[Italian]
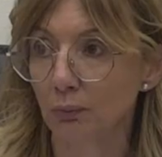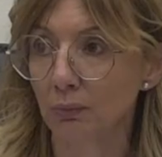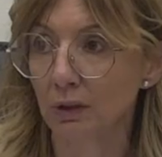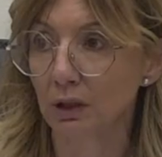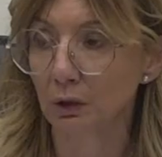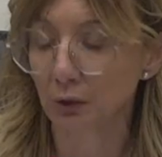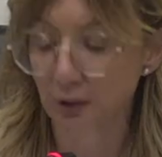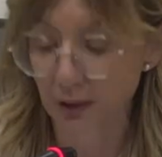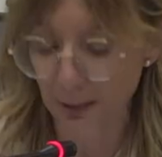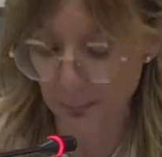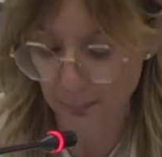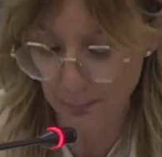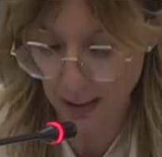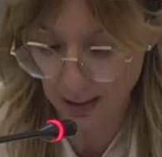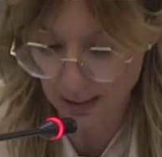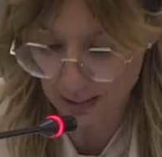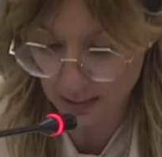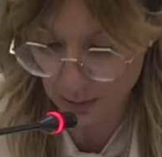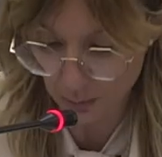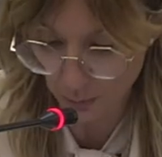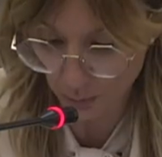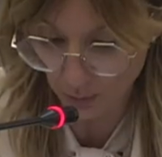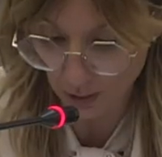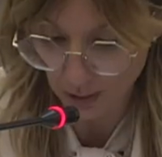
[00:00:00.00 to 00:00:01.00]
Partito
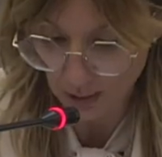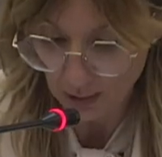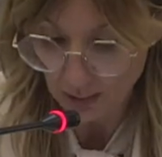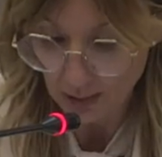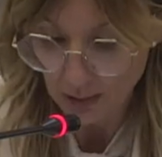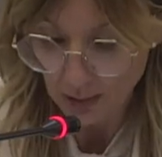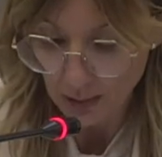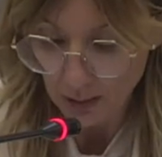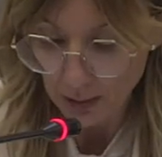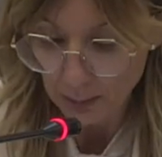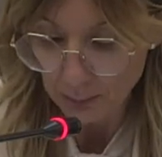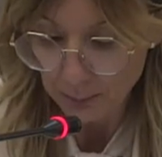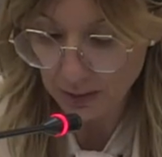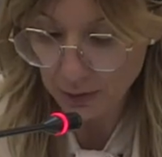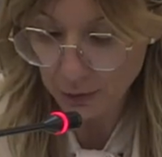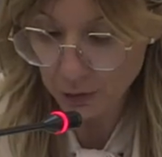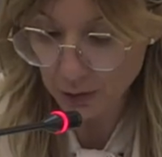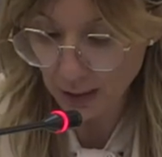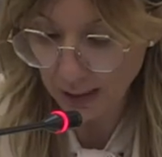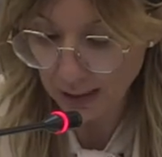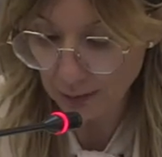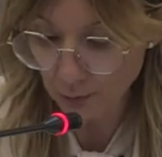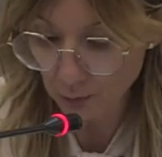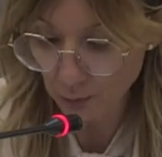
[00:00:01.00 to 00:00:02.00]
Democratico, ha
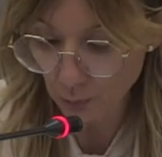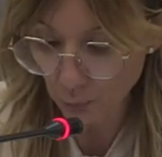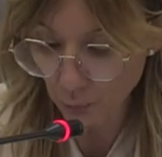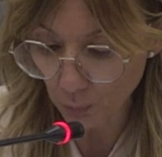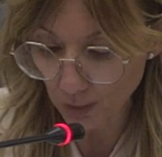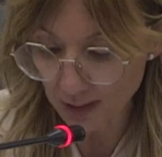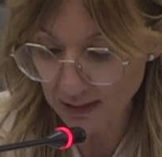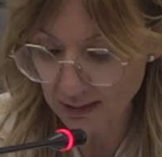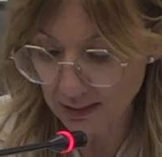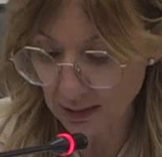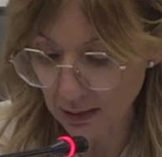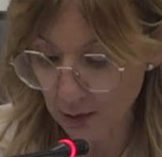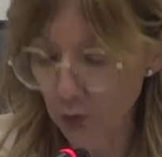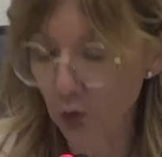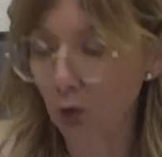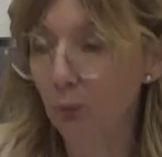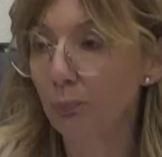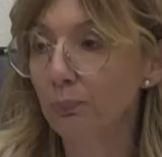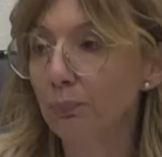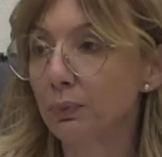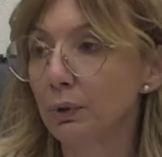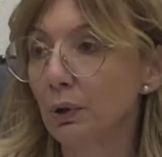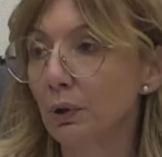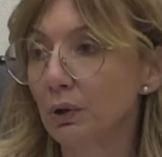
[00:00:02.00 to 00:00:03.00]
depositato
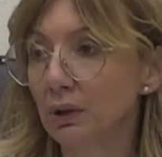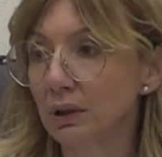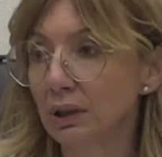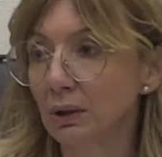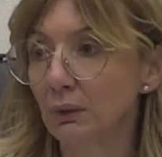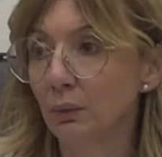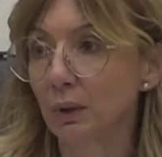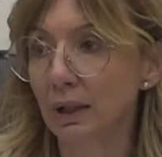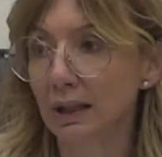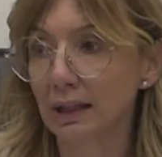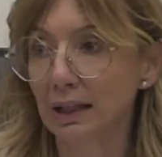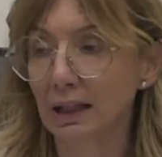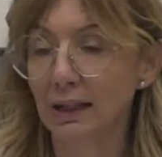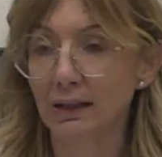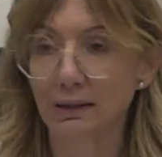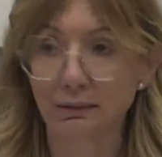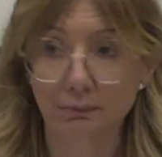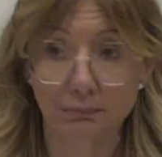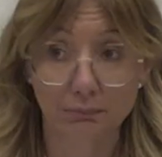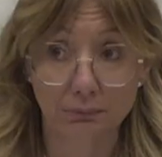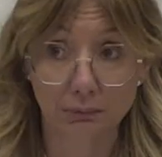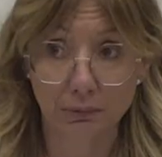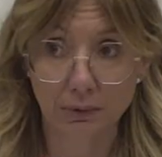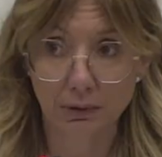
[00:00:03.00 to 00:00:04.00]
una proposta di
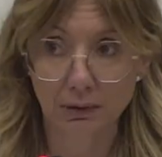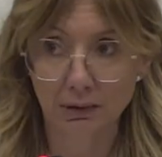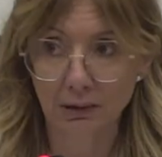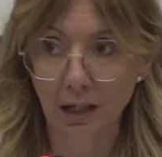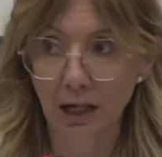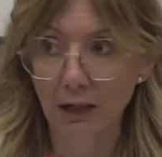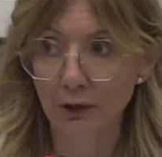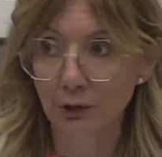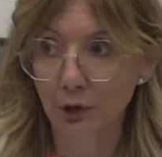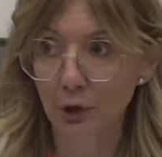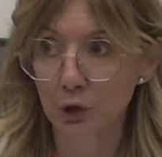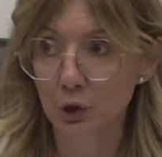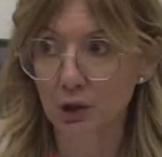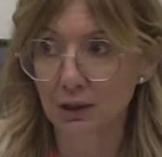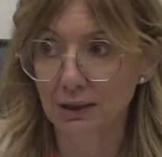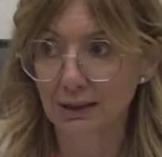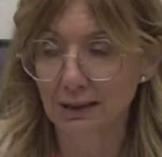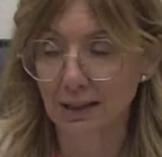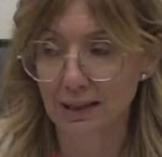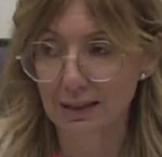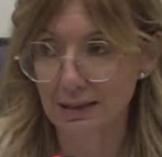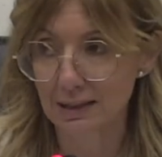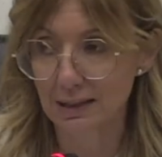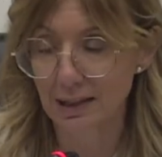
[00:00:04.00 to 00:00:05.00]
legge che mira ad
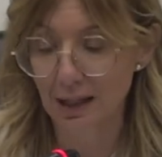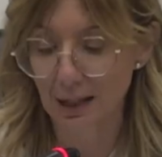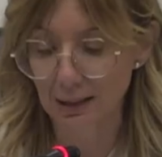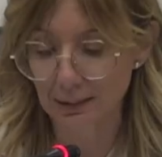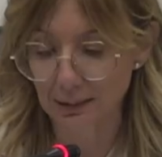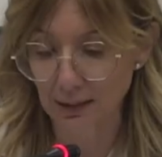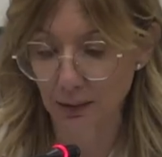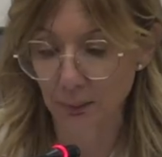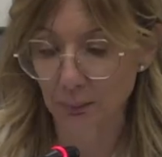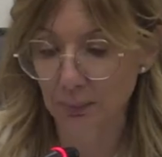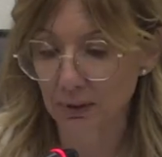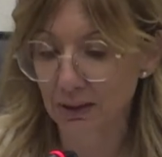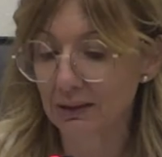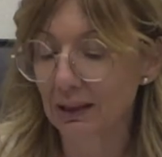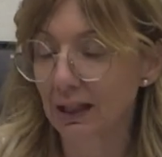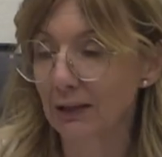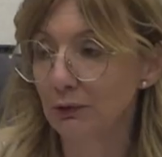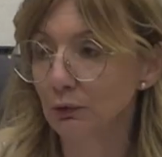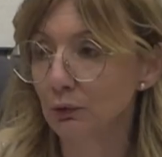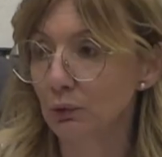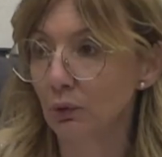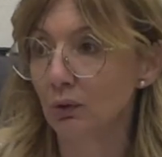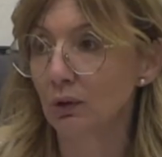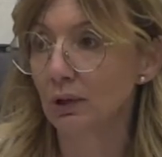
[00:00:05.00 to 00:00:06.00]
istituire il servizio
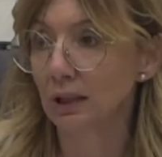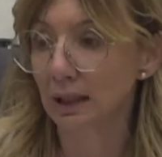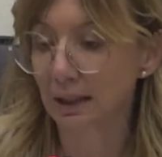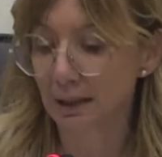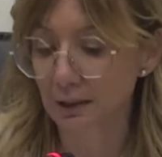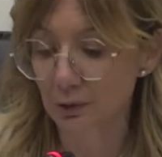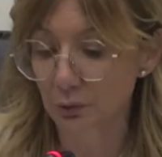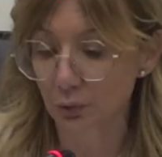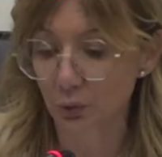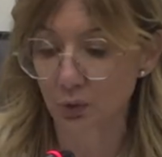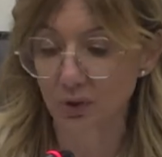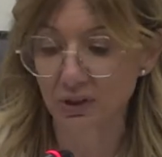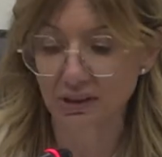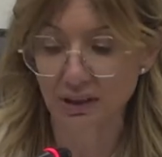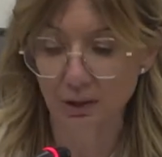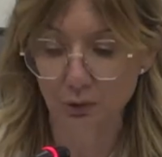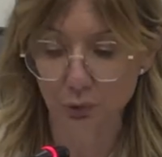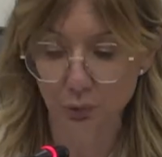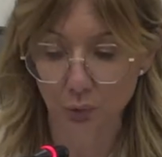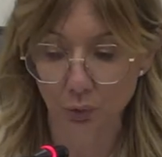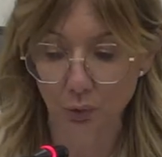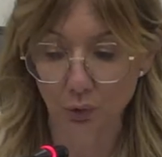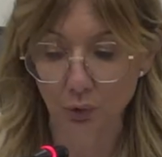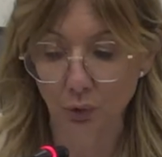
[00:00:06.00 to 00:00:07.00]
di
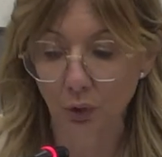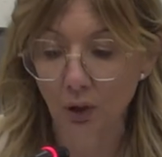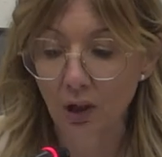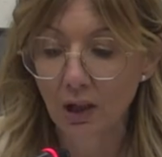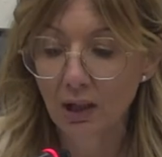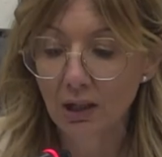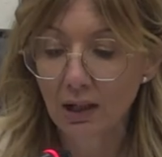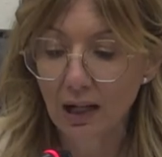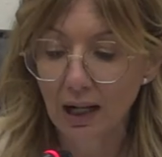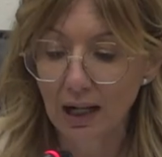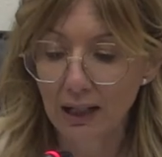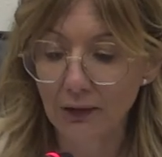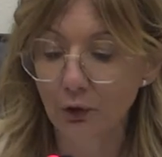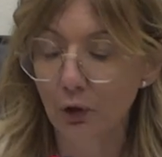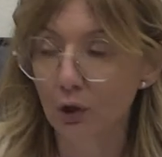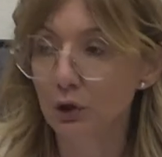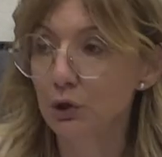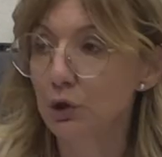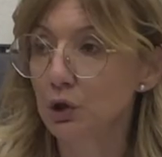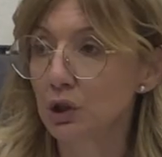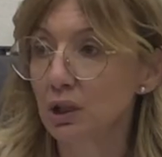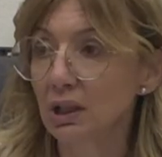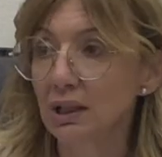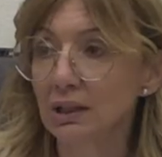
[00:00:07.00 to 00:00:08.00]
psicologia scolastica
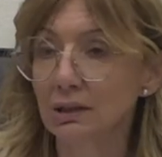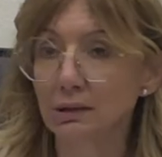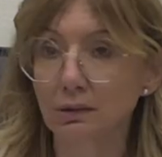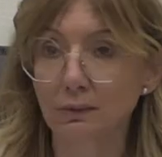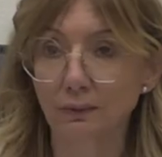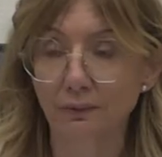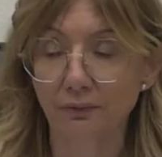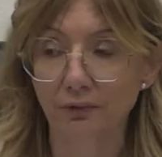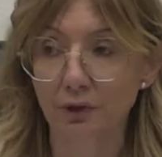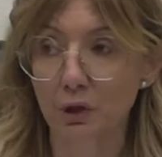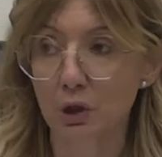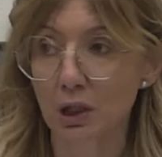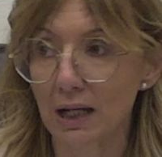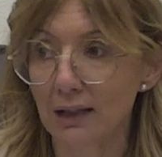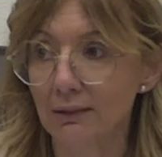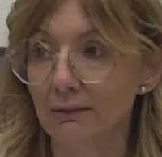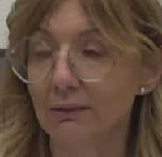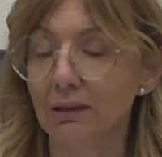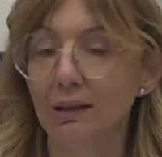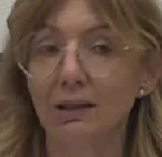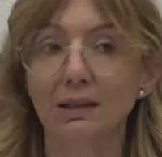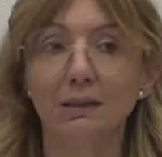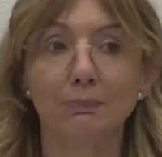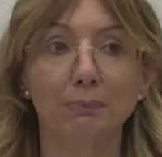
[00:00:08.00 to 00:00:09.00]
all'interno della
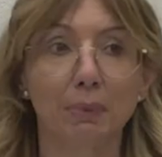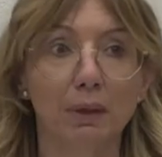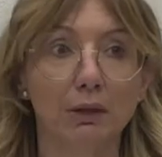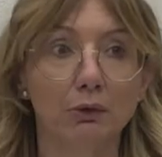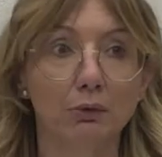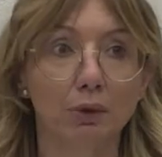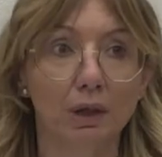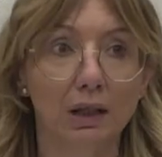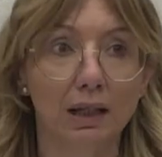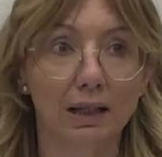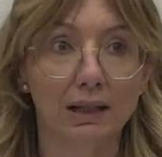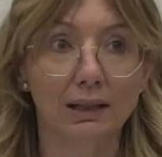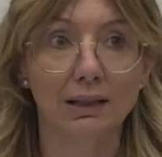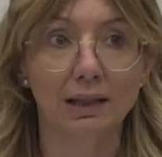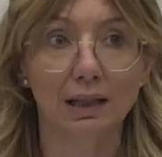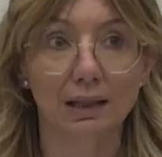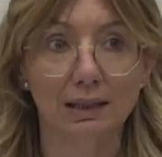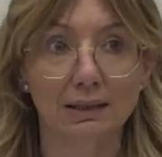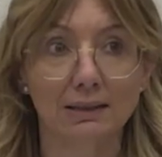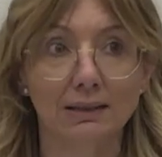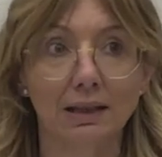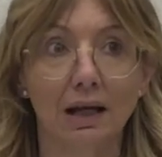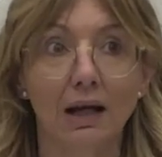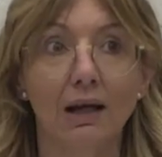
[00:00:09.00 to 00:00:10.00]
rete dei servizi
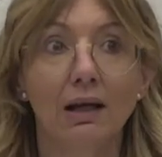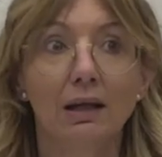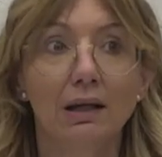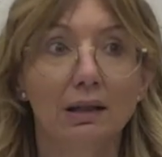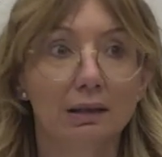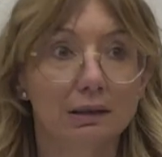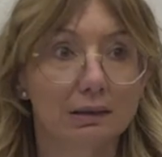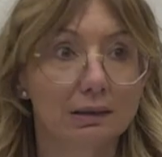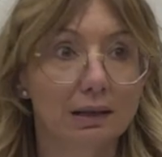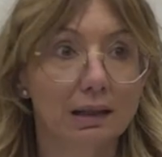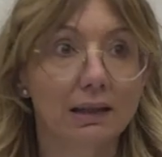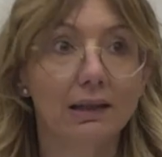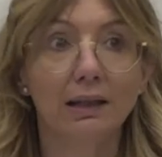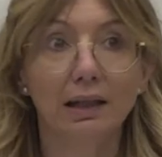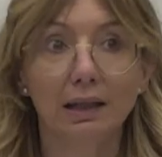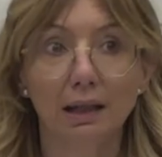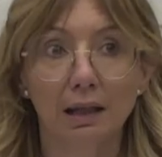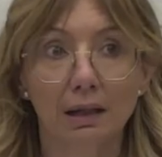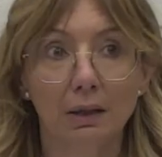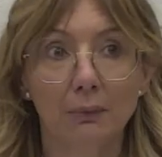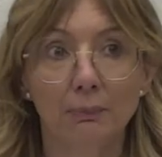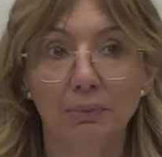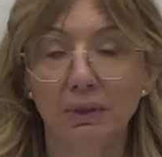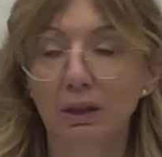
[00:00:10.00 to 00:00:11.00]
socioassistenziali e
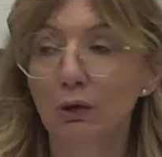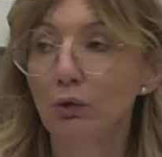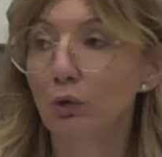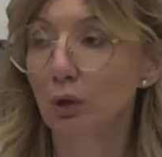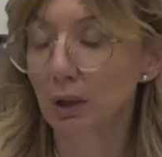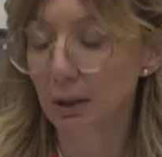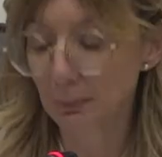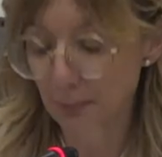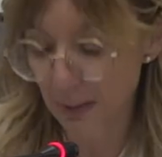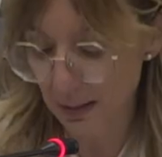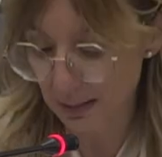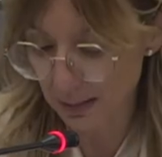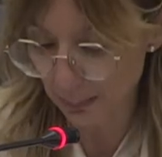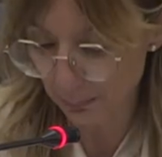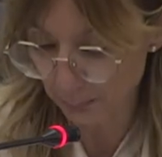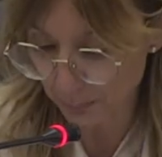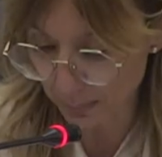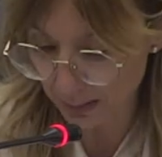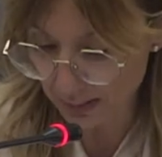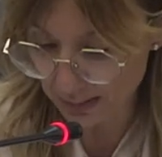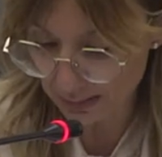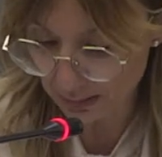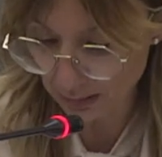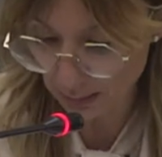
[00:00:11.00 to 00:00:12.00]
sociosanitari
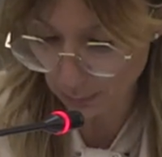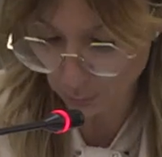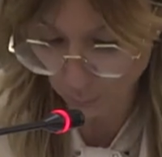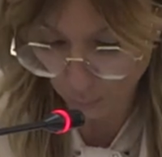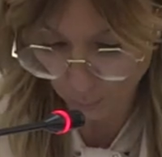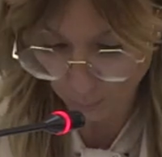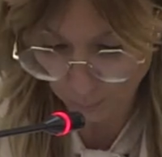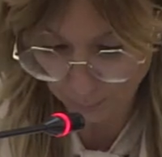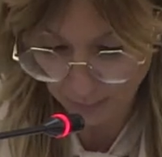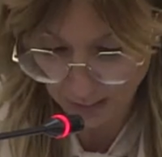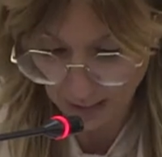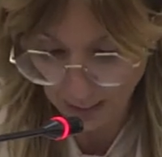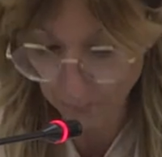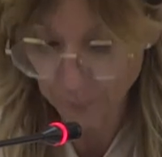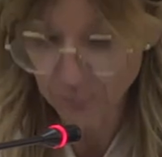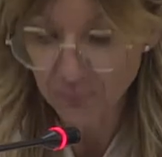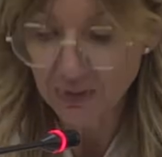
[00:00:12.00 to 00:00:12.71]
regionali.